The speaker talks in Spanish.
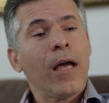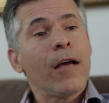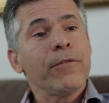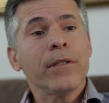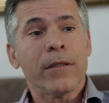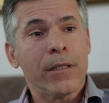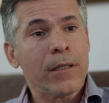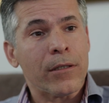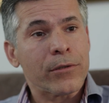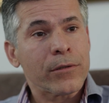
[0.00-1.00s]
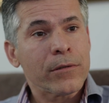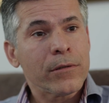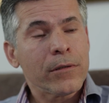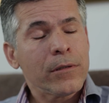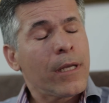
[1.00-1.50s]
La vida de
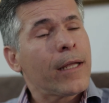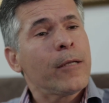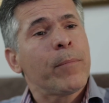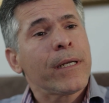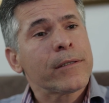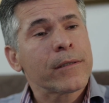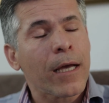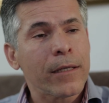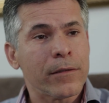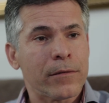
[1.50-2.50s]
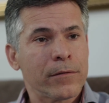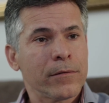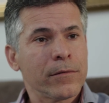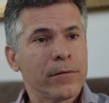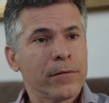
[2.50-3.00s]
ellos era prestada,
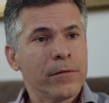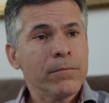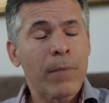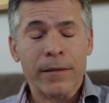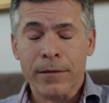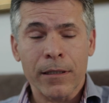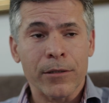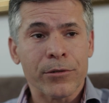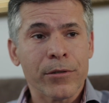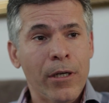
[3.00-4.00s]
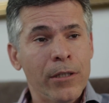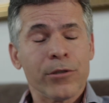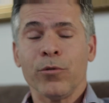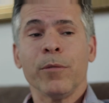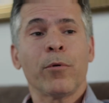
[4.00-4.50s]
pero tenían
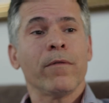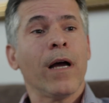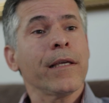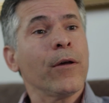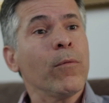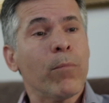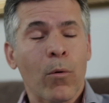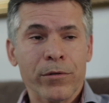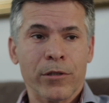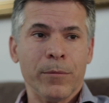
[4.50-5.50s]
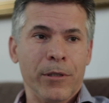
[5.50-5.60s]
que probar que eran buenos